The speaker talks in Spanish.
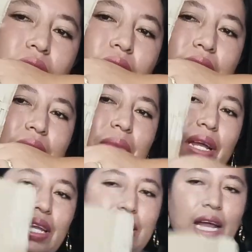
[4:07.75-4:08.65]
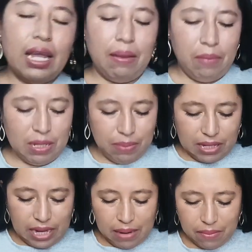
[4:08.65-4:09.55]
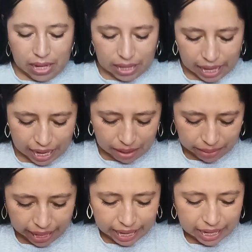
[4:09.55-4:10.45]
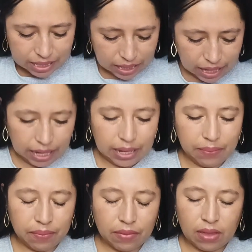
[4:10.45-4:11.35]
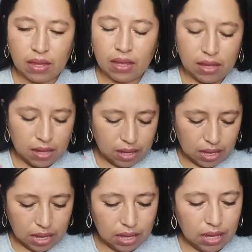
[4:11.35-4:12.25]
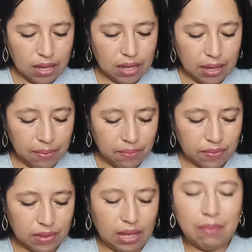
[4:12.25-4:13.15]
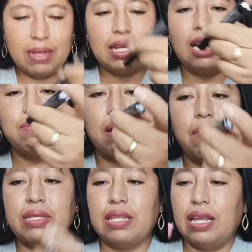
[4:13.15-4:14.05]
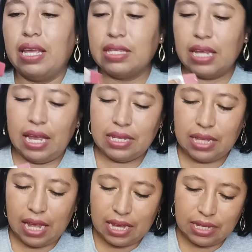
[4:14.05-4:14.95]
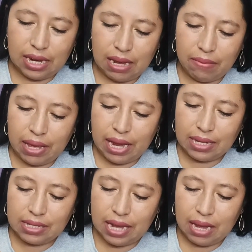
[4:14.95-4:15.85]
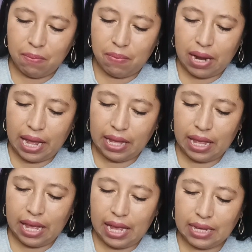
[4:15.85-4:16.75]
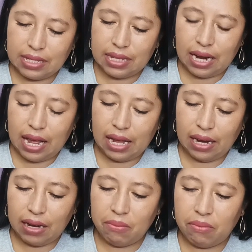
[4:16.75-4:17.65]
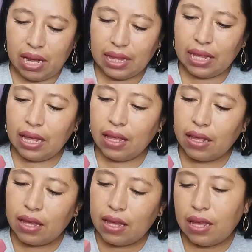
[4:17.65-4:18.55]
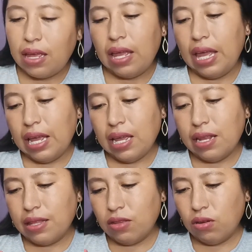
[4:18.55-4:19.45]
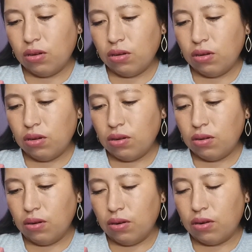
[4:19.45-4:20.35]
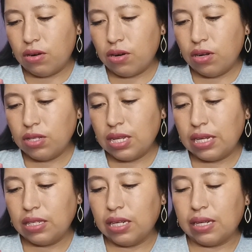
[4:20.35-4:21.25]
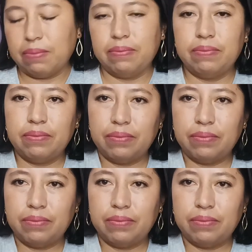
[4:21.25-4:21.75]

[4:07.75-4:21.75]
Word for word: cositas de maquillaje, especialmente labiales y y, máscaras para pestañas. Este es el labial Side Play Extra Cream Mate en el tono rosa chico.